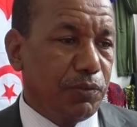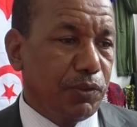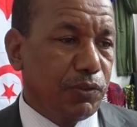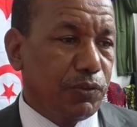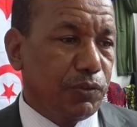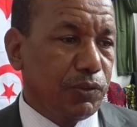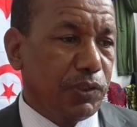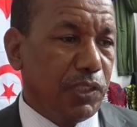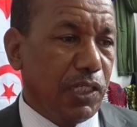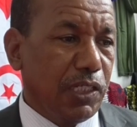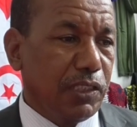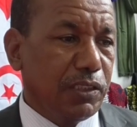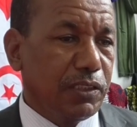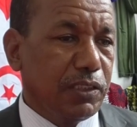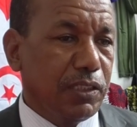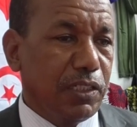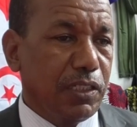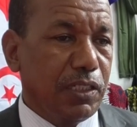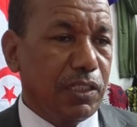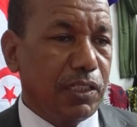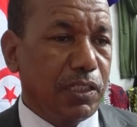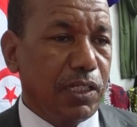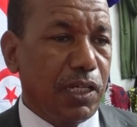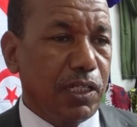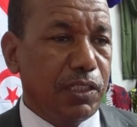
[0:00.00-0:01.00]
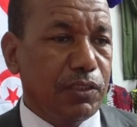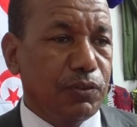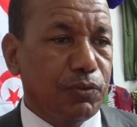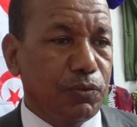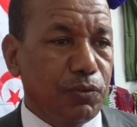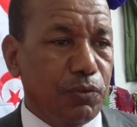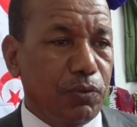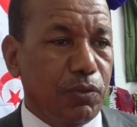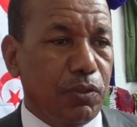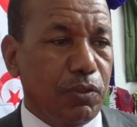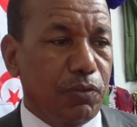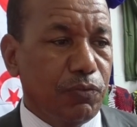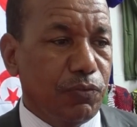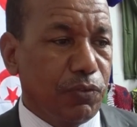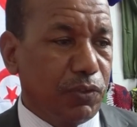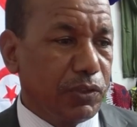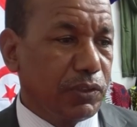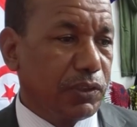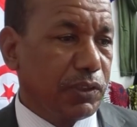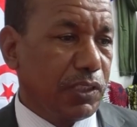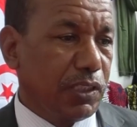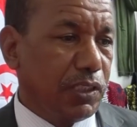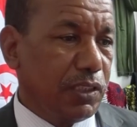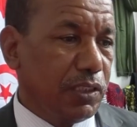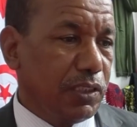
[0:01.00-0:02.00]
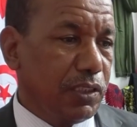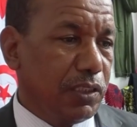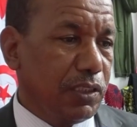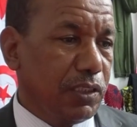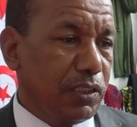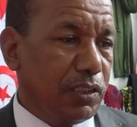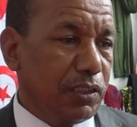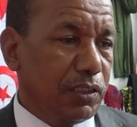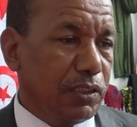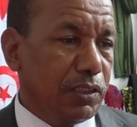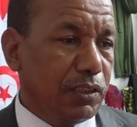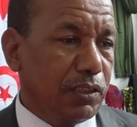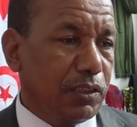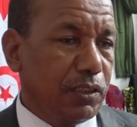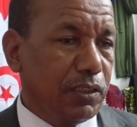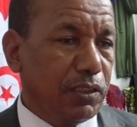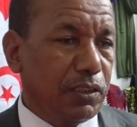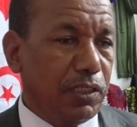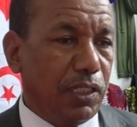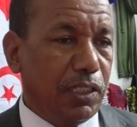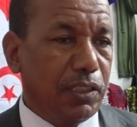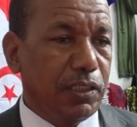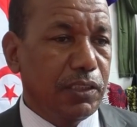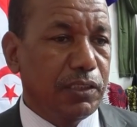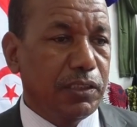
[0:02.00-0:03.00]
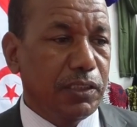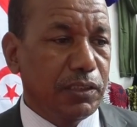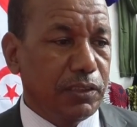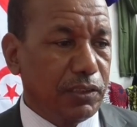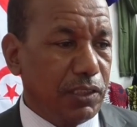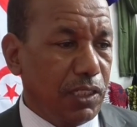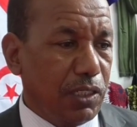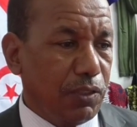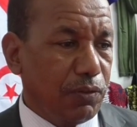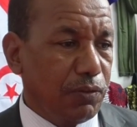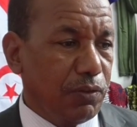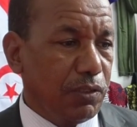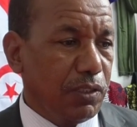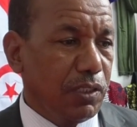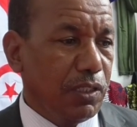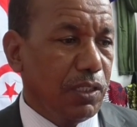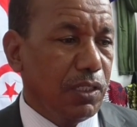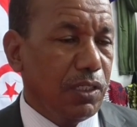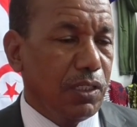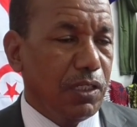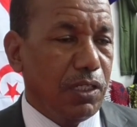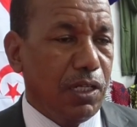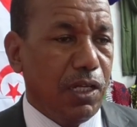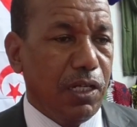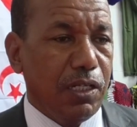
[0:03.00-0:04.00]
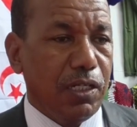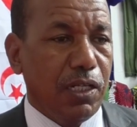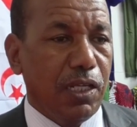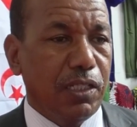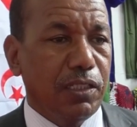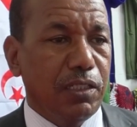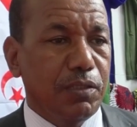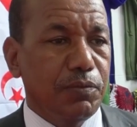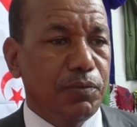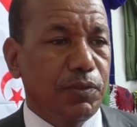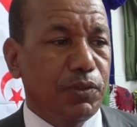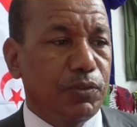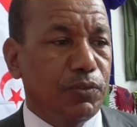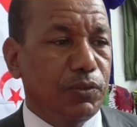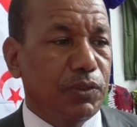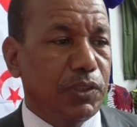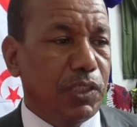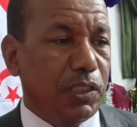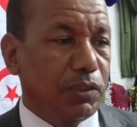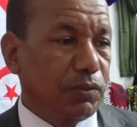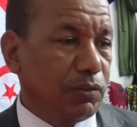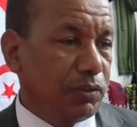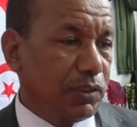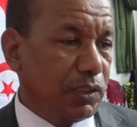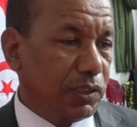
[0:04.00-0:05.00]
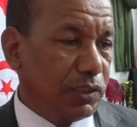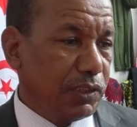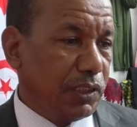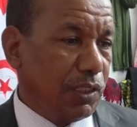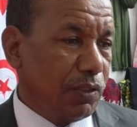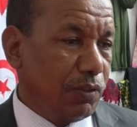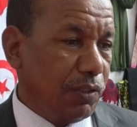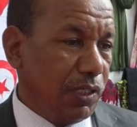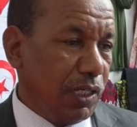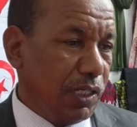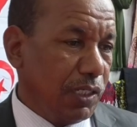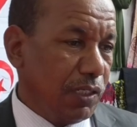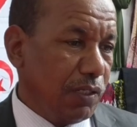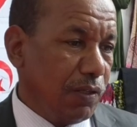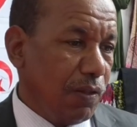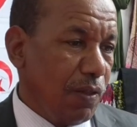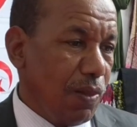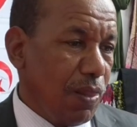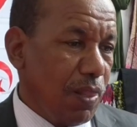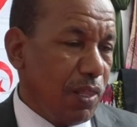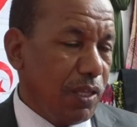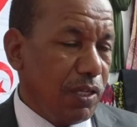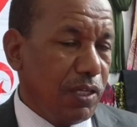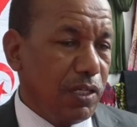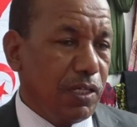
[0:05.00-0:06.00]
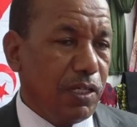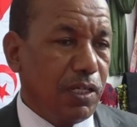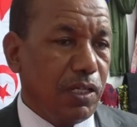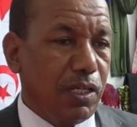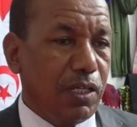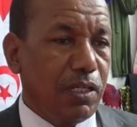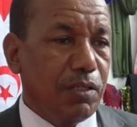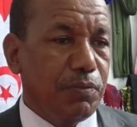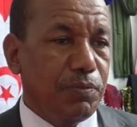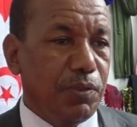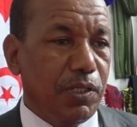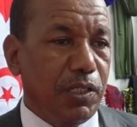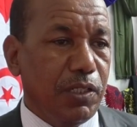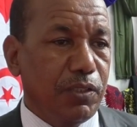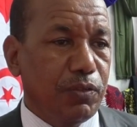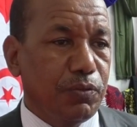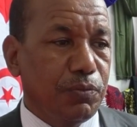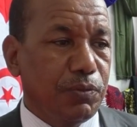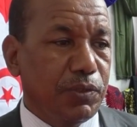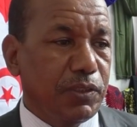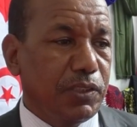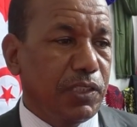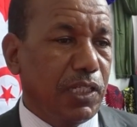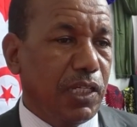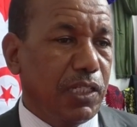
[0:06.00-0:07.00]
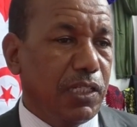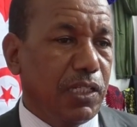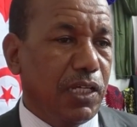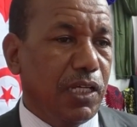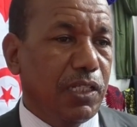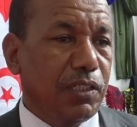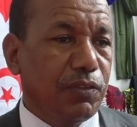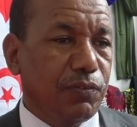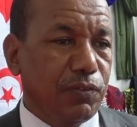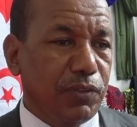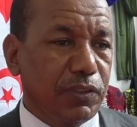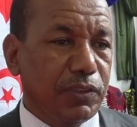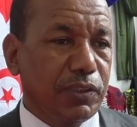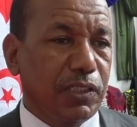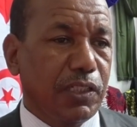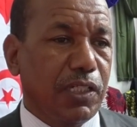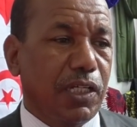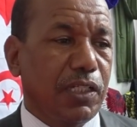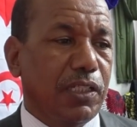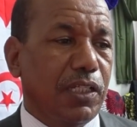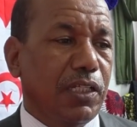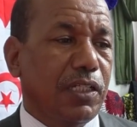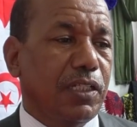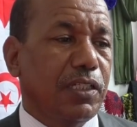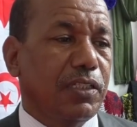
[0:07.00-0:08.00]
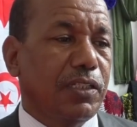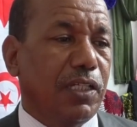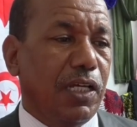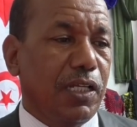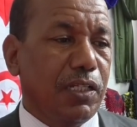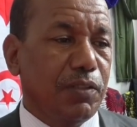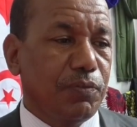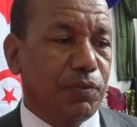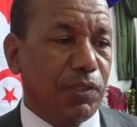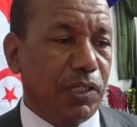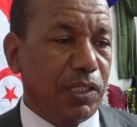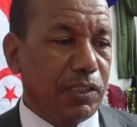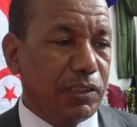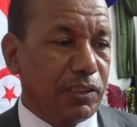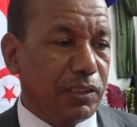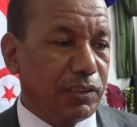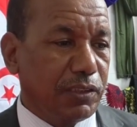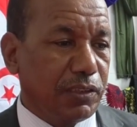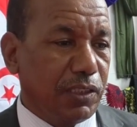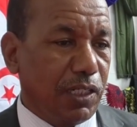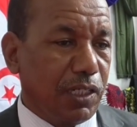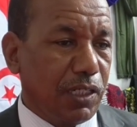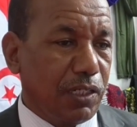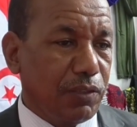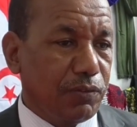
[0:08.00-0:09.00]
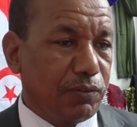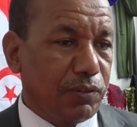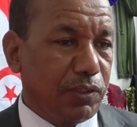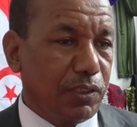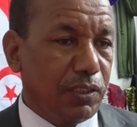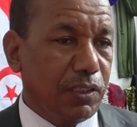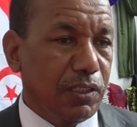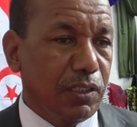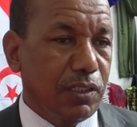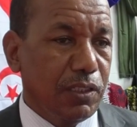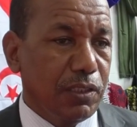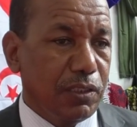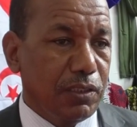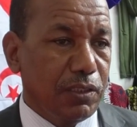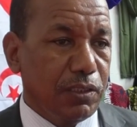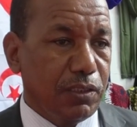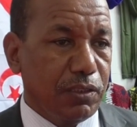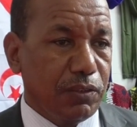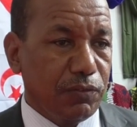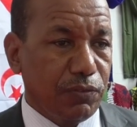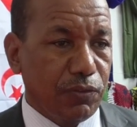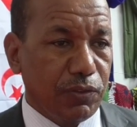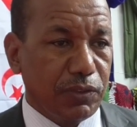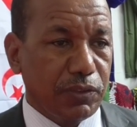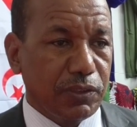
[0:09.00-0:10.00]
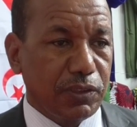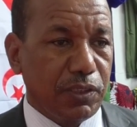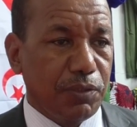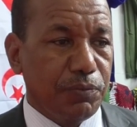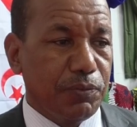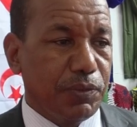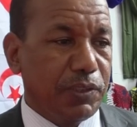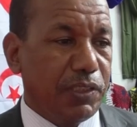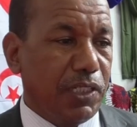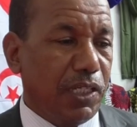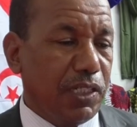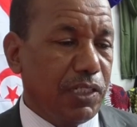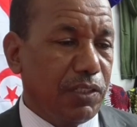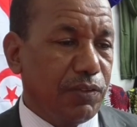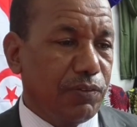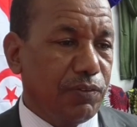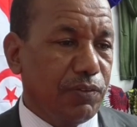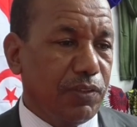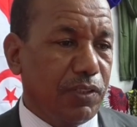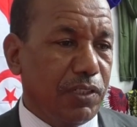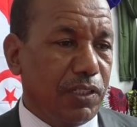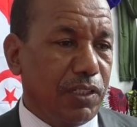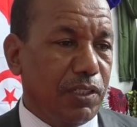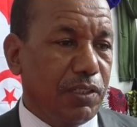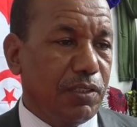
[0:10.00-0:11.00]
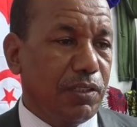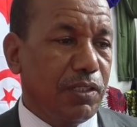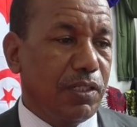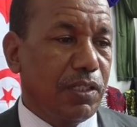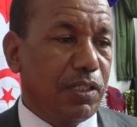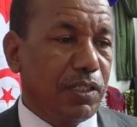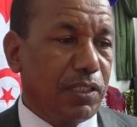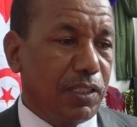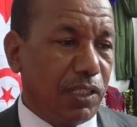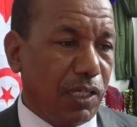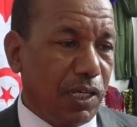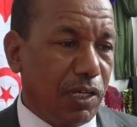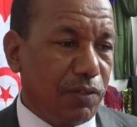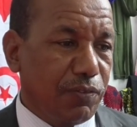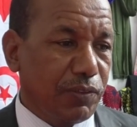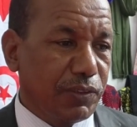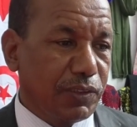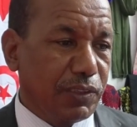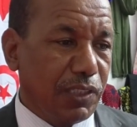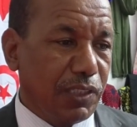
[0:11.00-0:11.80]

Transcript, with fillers: المنتوجات آه، تكون لهم فرصة آه، يعني التساؤل عن هذه المنتوجات والتساؤل عن آه، البلد وبالتالي هذه فرصة كذلك لتعريف القضية الصحراوية فرصة بالتعريف الثقافة